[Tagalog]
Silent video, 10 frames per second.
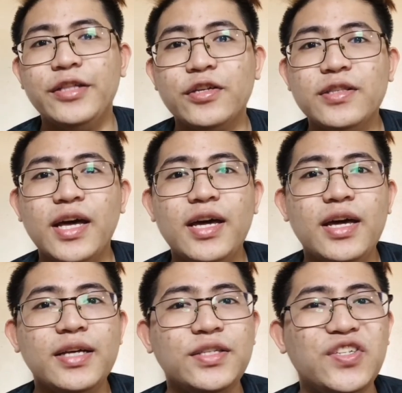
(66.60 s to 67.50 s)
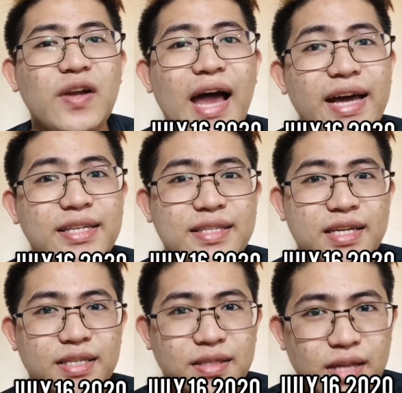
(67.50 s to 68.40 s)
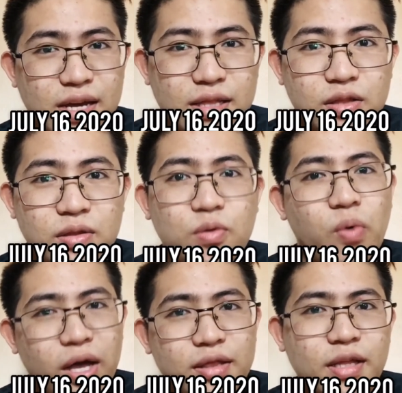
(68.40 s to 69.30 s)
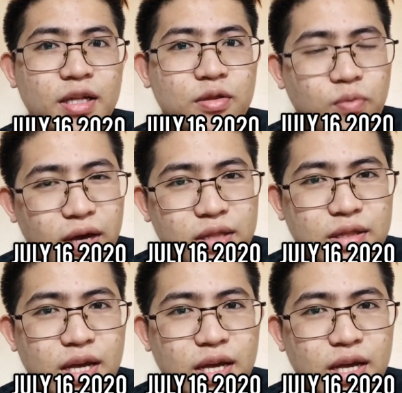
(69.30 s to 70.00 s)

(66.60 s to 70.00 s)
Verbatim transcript: today is July 16, 2020.